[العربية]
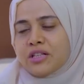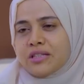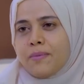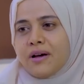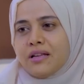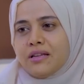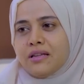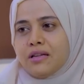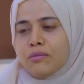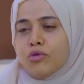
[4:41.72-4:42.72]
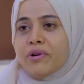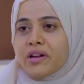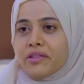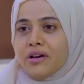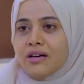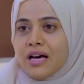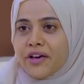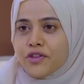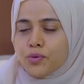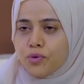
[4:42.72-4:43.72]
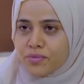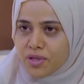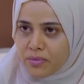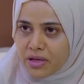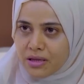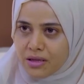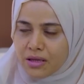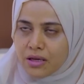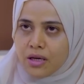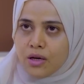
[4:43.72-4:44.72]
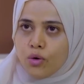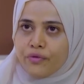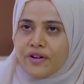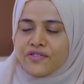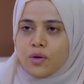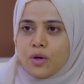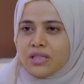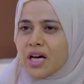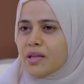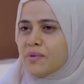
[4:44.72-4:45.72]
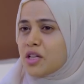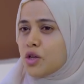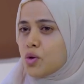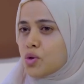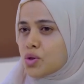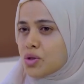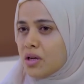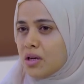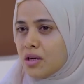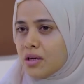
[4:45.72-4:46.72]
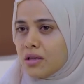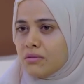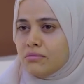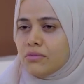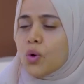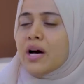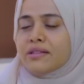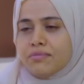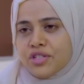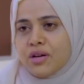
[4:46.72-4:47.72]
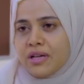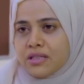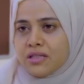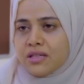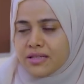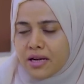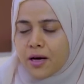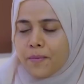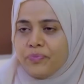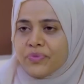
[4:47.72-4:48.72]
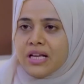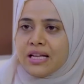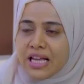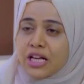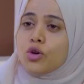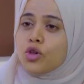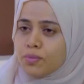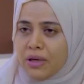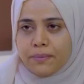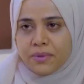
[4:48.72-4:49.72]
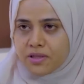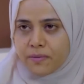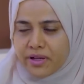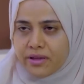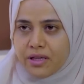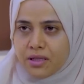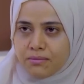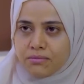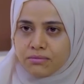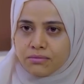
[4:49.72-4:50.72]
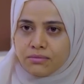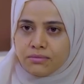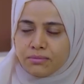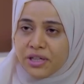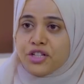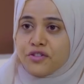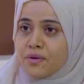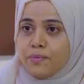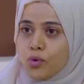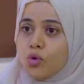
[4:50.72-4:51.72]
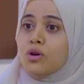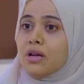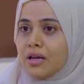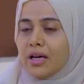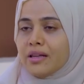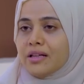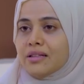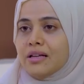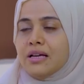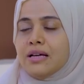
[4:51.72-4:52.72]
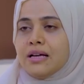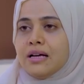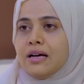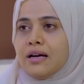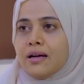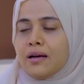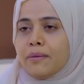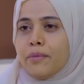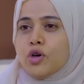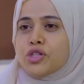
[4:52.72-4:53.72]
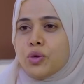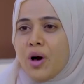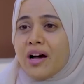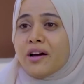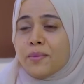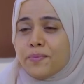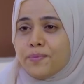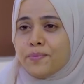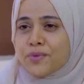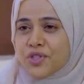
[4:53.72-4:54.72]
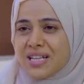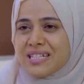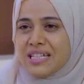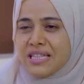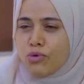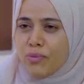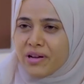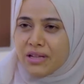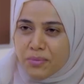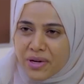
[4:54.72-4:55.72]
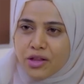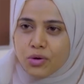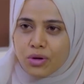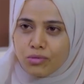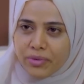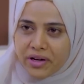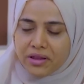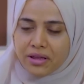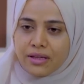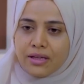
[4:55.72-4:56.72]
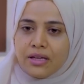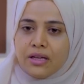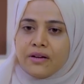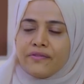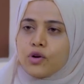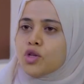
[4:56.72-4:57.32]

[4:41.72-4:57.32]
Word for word: طبعا ممرضة أخذ دبلوم تمريض وفي نفس الوقت أخذ بكالوريوس آه، لغات من جامعة آه، صنعاء لكن كنت بحب التمريض يعني بعيش فيه بكل اللحظات آه، بحس انه اقرب شخص للمريض هو الممرض فكنت